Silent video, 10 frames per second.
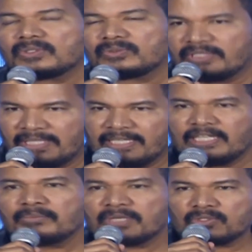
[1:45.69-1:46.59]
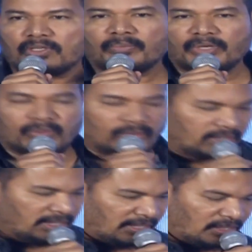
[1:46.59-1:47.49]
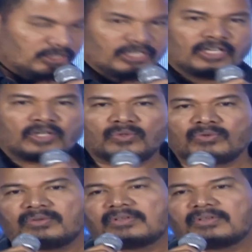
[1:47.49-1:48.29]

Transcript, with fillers: సో ఇదన్నీ మనసులో పెట్టుకొని రజనీ గారు